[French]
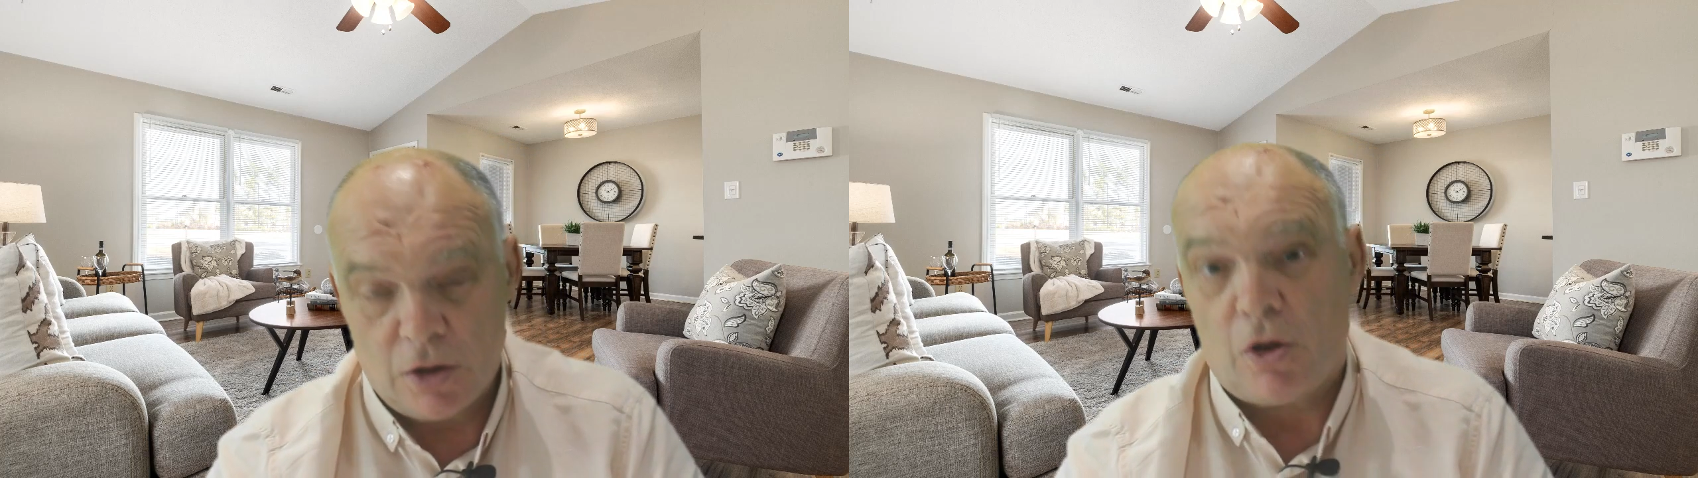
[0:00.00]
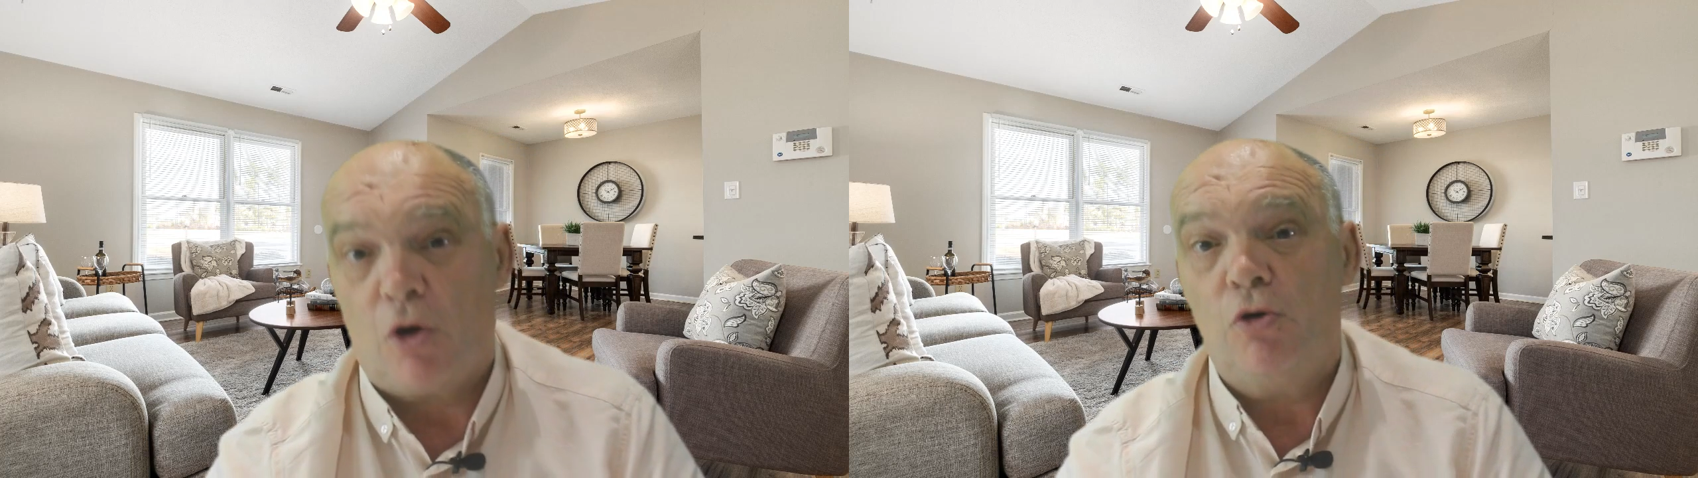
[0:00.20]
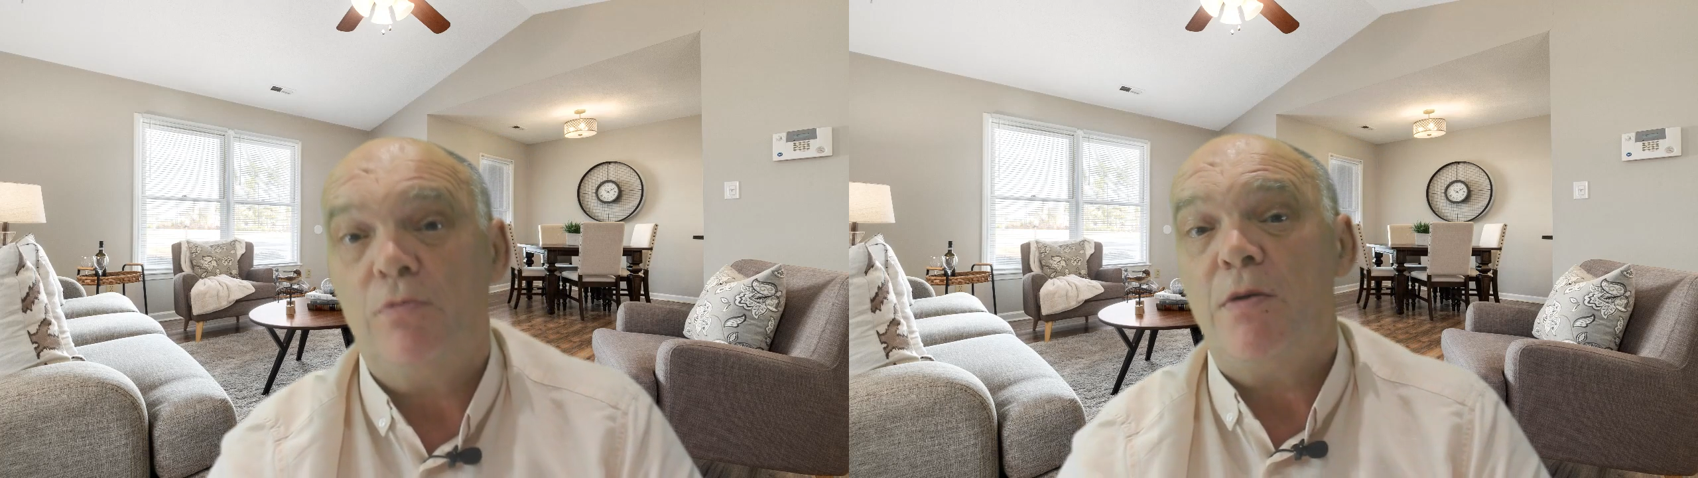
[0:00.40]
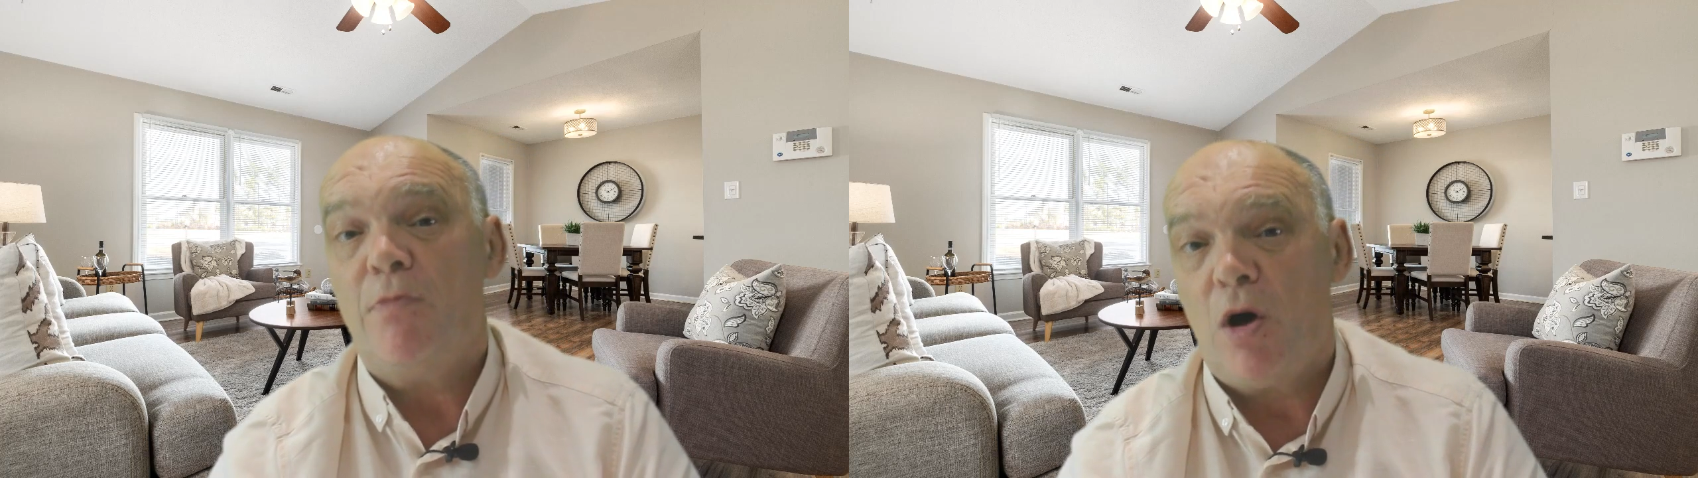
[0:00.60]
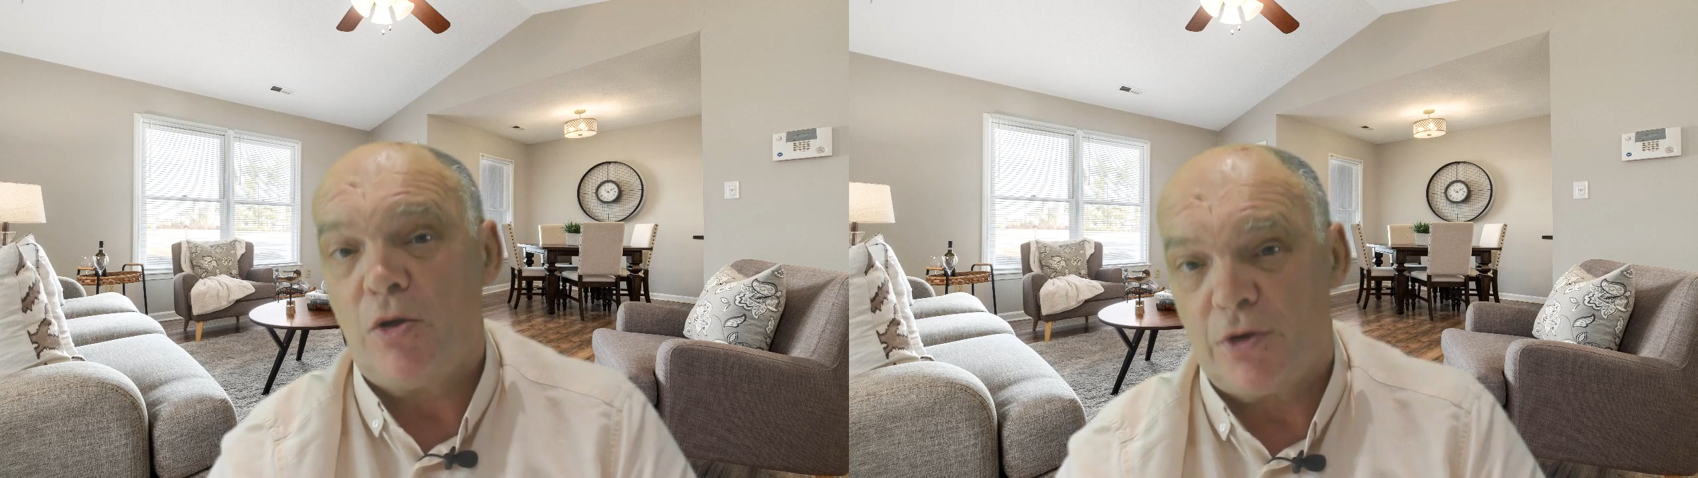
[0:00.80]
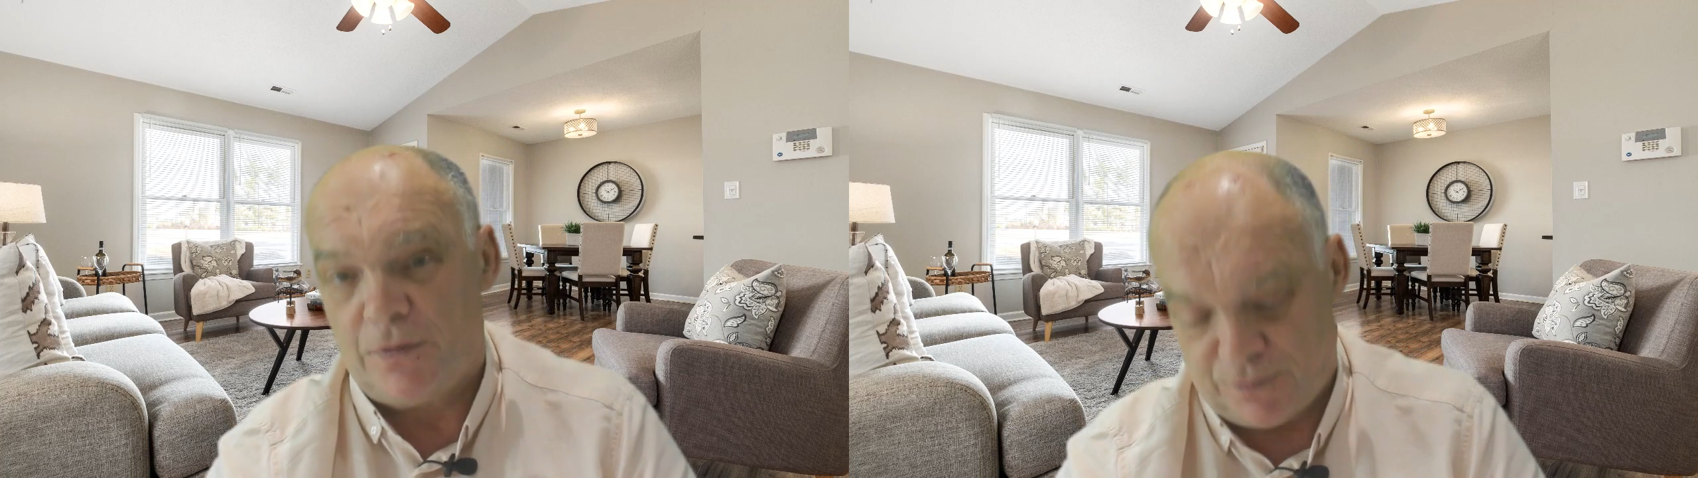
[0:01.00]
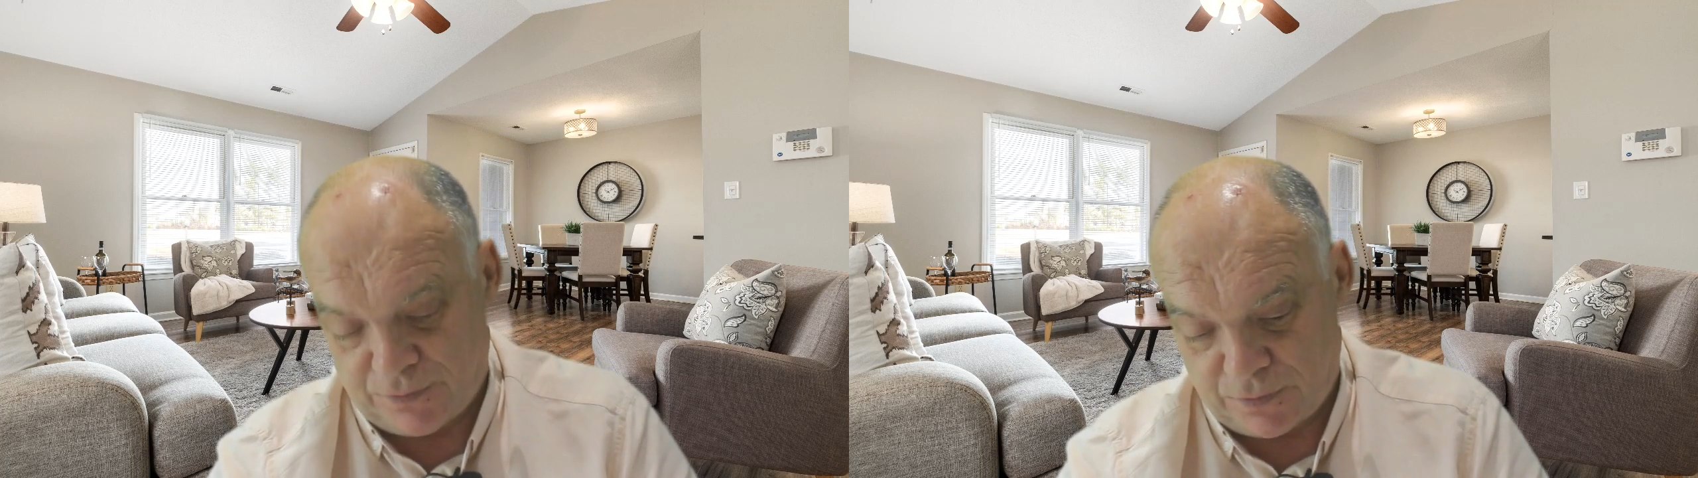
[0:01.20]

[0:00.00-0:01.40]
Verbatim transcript: Dans le même ordre,